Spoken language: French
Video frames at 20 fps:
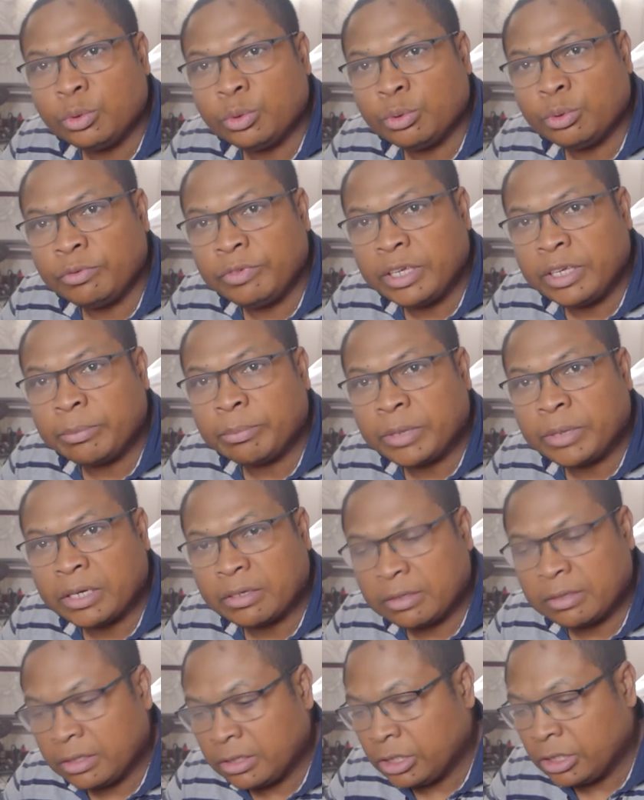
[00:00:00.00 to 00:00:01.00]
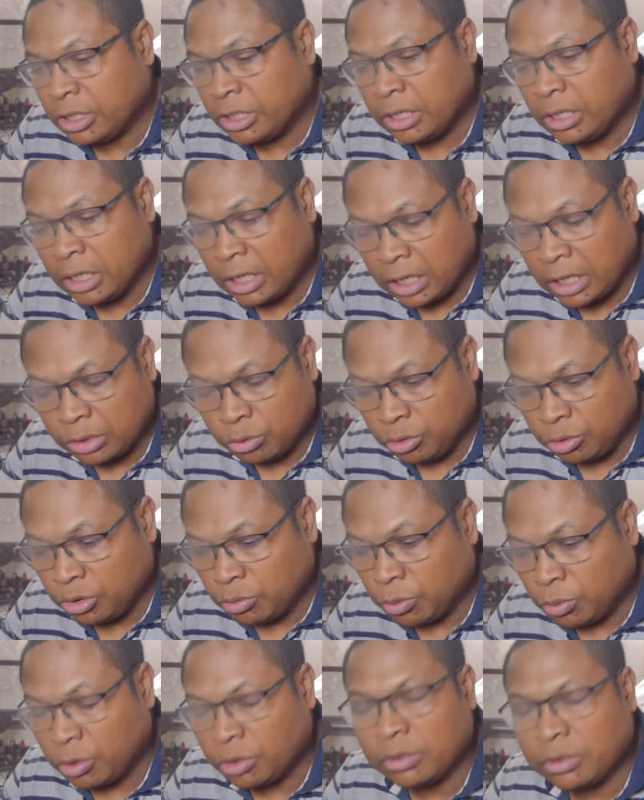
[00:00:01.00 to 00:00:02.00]
je vais partager
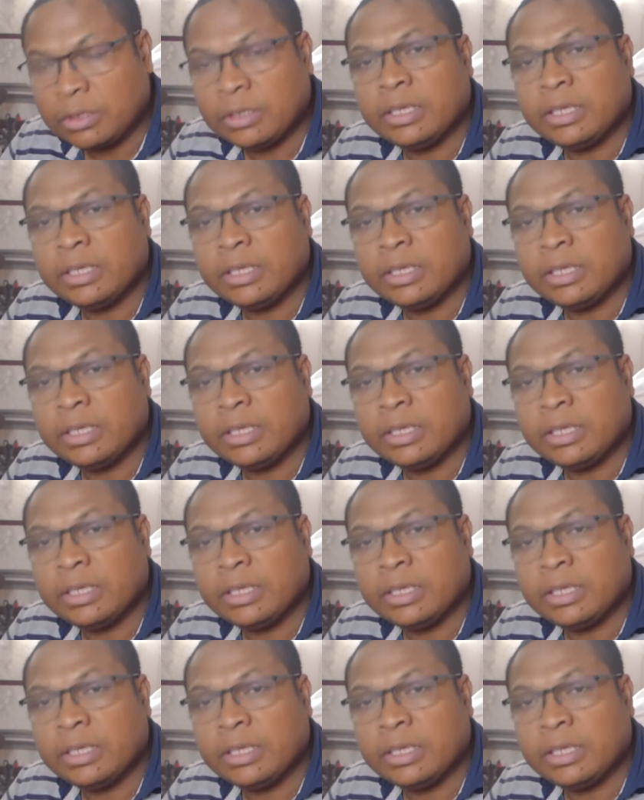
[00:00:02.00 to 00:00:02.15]
gratuitement